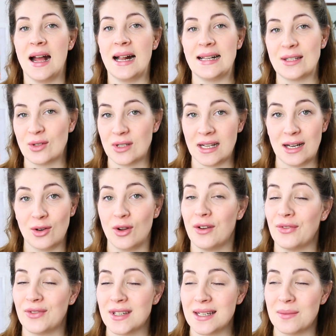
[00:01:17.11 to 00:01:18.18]
Also da
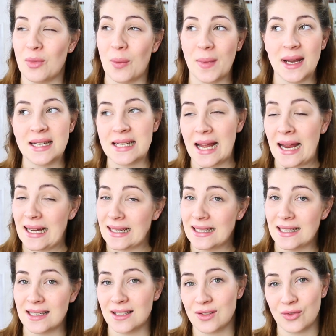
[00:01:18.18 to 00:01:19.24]
läuft im Moment
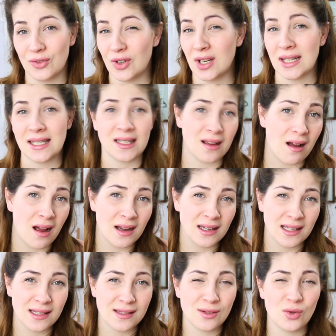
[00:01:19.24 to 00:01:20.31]
eigentlich so wirklich gar
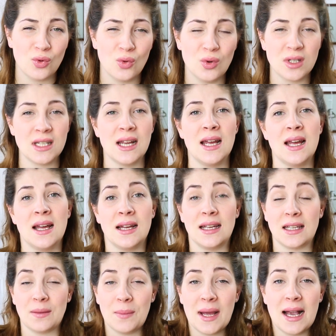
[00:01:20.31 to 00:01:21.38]
nichts gut.
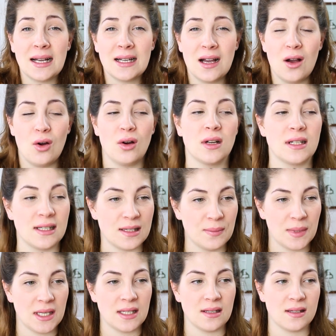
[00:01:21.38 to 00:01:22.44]
Ich merke auch, dass
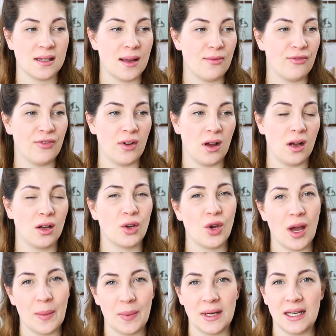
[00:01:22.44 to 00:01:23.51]
mich das einfach
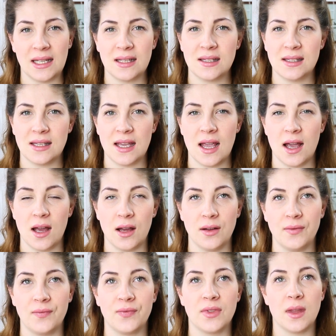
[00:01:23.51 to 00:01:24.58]
körperlich sehr
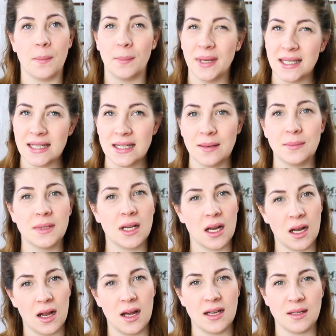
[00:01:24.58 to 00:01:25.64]
mitnimmt.
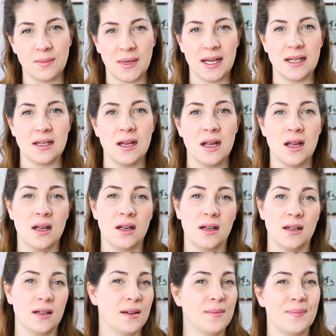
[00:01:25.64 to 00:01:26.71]
Klar, ich meine,
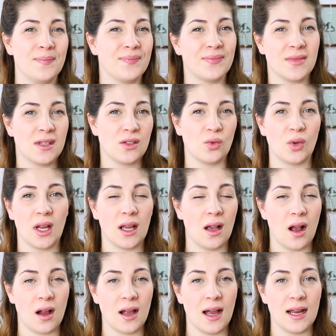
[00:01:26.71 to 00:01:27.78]
ähm, so eine
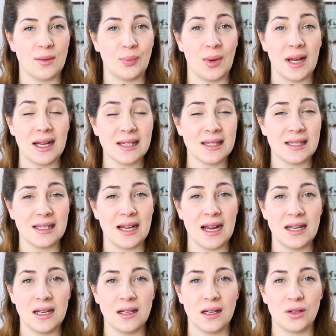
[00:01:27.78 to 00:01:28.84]
Krankheit belastet
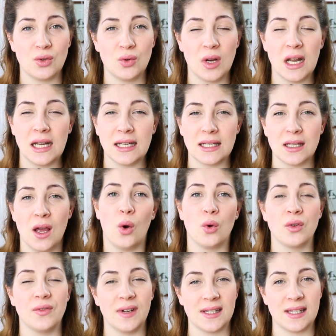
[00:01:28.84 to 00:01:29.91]
einen natürlich.
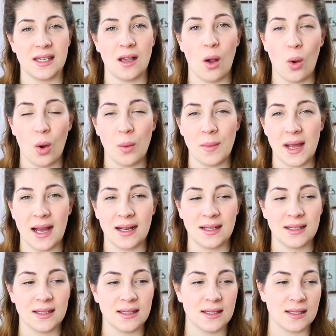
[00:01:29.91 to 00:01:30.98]
Und was ich auch
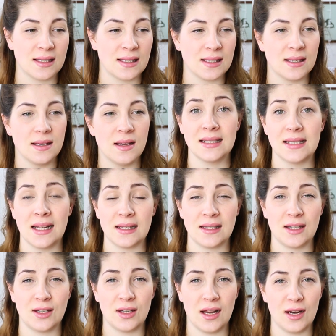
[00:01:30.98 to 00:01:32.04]
merke, ist, dass
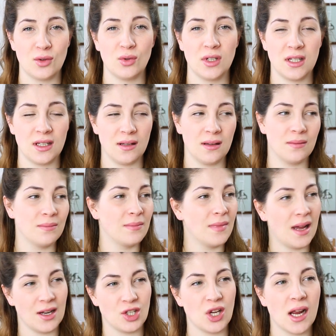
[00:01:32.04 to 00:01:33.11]
ich dadurch
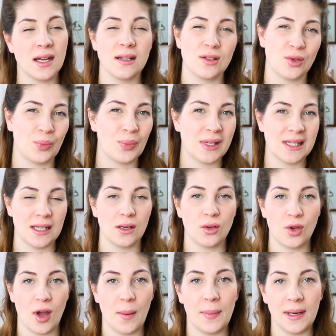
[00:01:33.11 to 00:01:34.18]
anscheinend so ein bisschen
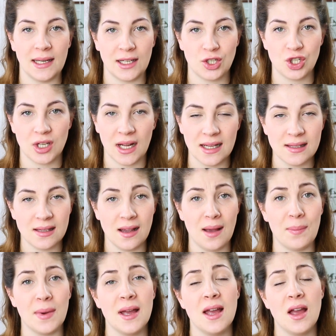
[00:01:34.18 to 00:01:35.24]
körperlich Stress
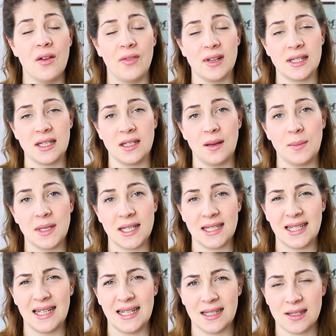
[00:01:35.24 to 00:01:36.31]
habe. Was ich nämlich
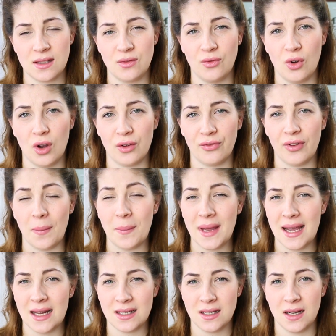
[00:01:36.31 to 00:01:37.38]
in der letzten Woche
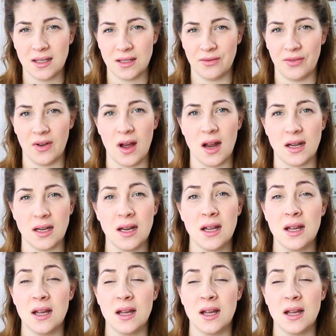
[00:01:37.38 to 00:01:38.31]
vermehrt hatte, waren